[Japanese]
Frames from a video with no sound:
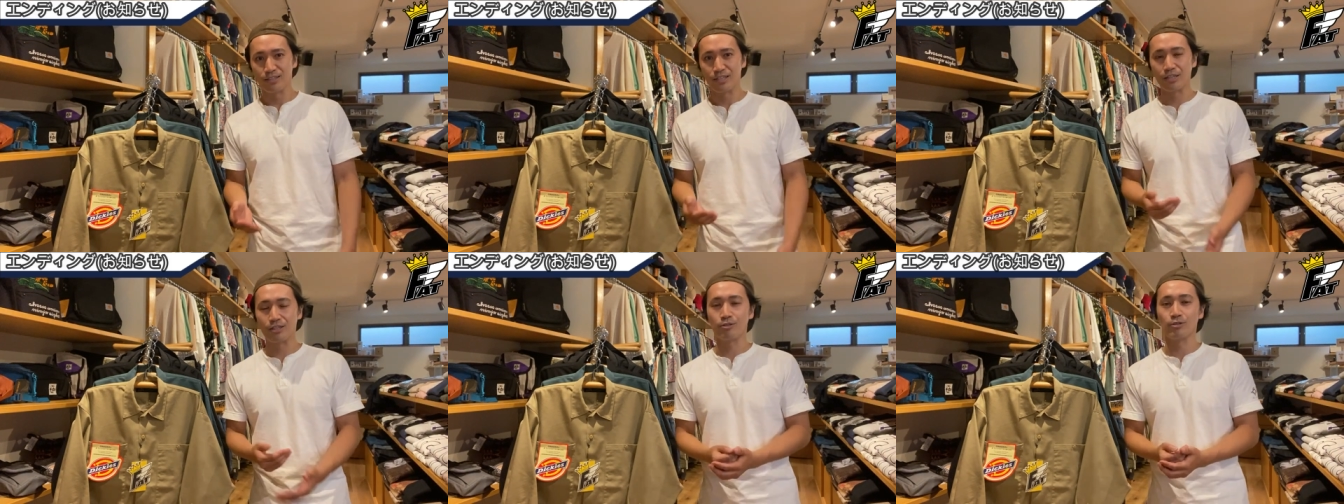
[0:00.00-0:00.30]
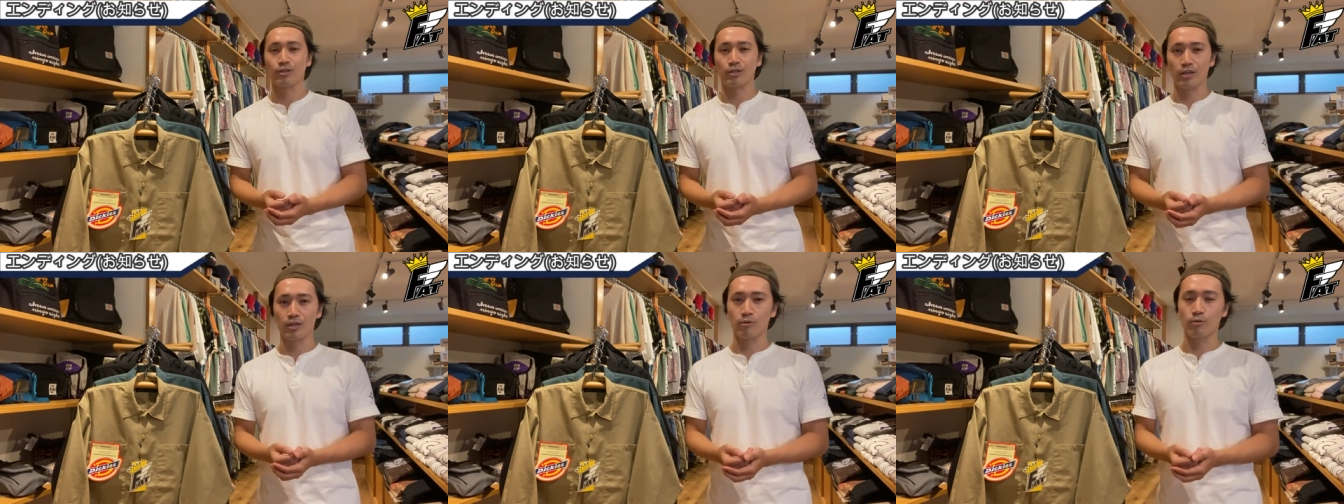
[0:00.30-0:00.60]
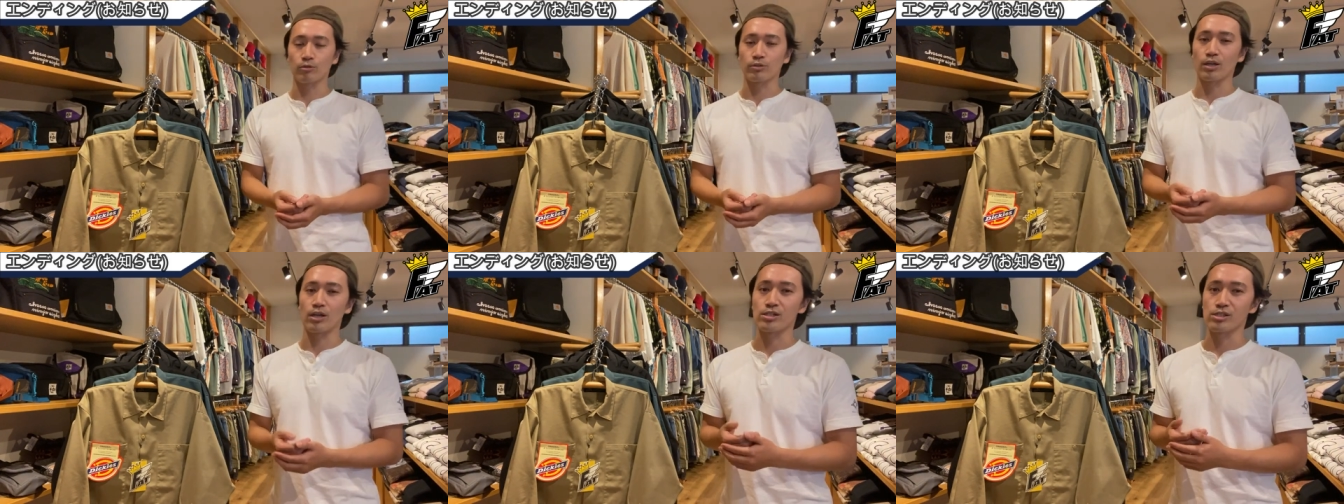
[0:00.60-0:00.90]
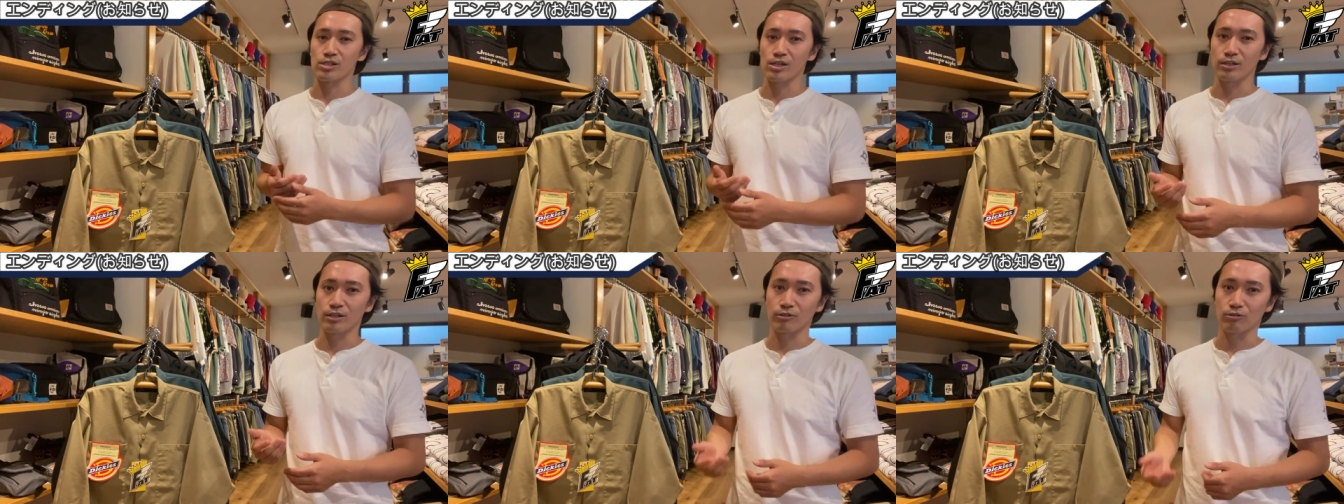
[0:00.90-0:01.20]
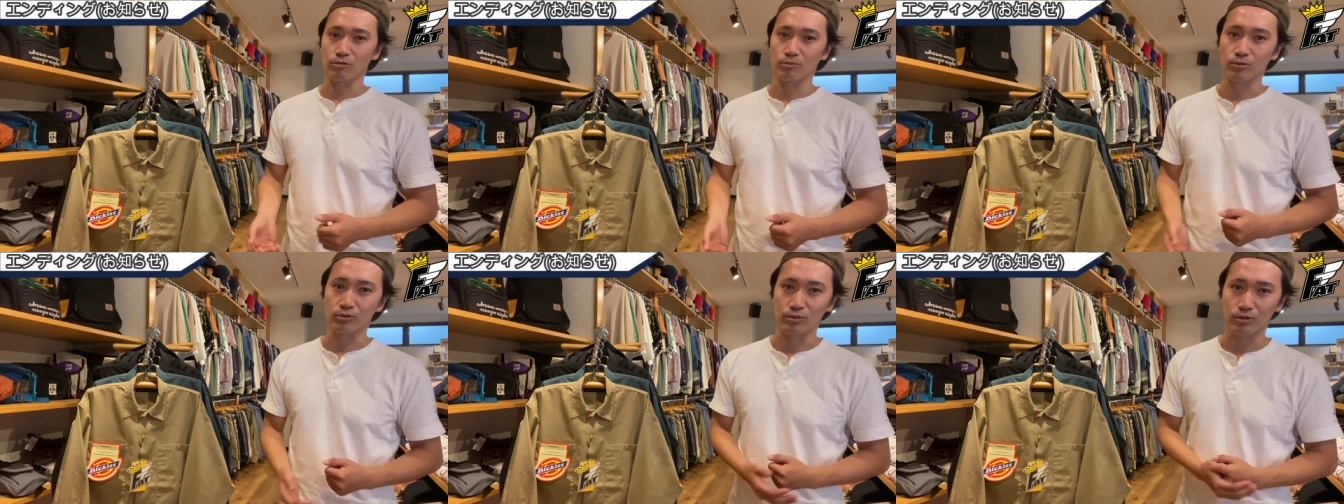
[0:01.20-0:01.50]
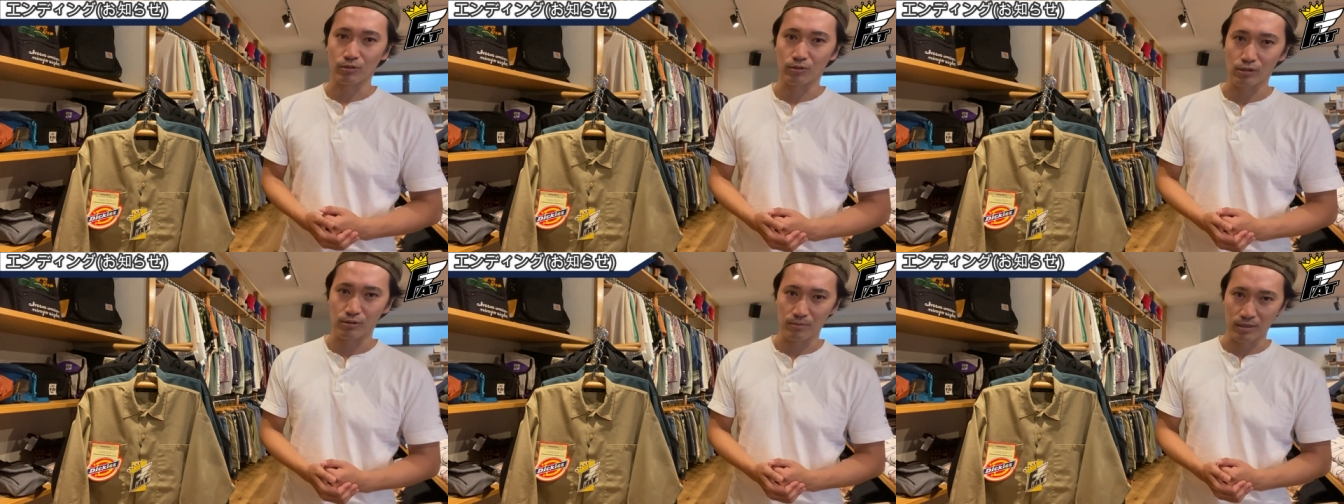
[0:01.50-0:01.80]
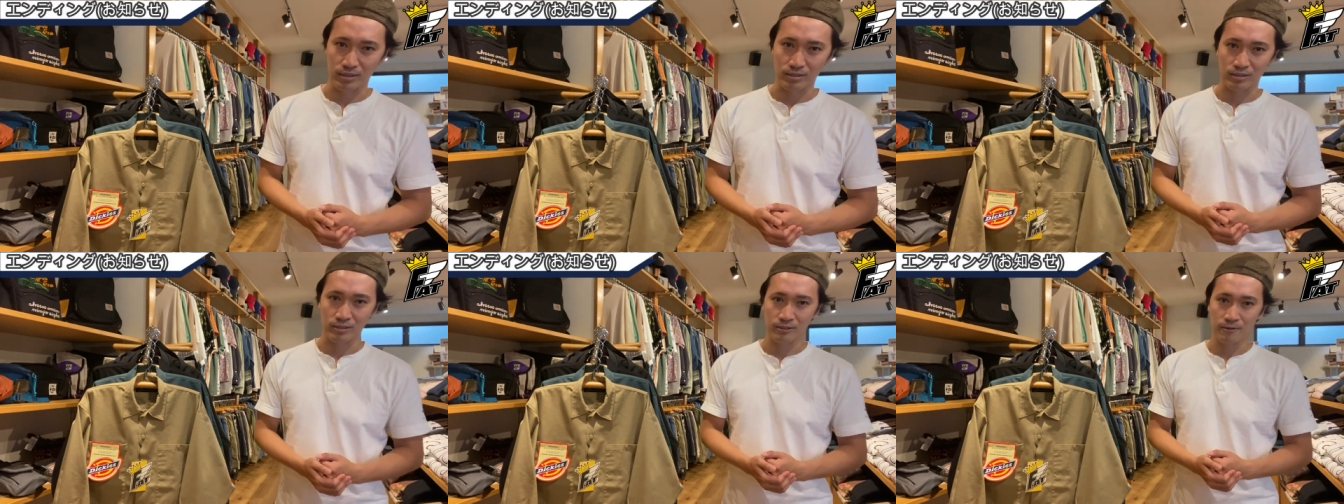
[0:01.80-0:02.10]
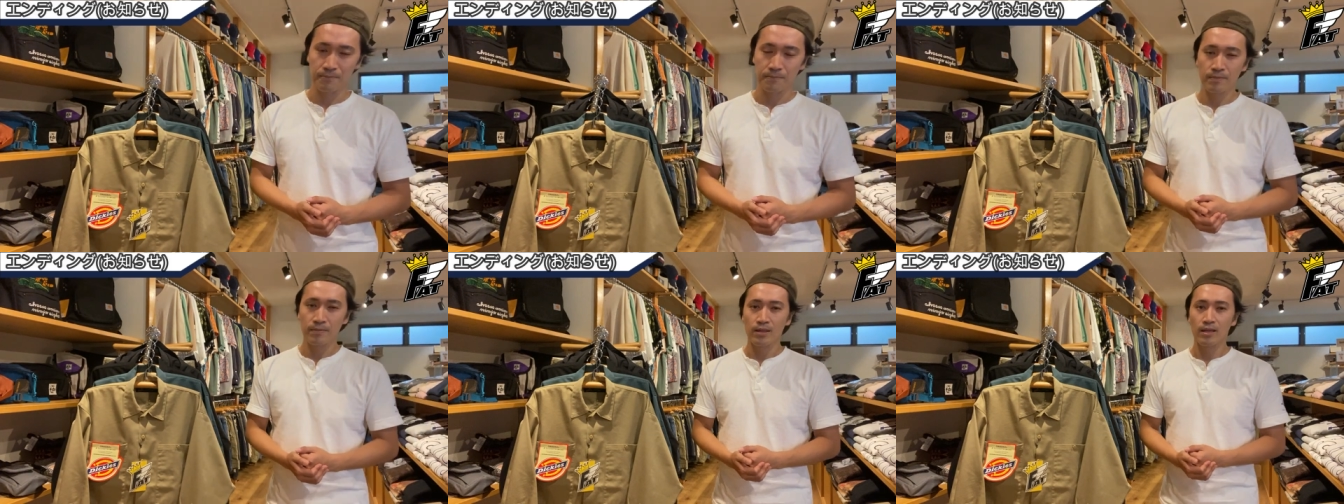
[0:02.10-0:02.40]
できるだけお答えしたいなと思っております。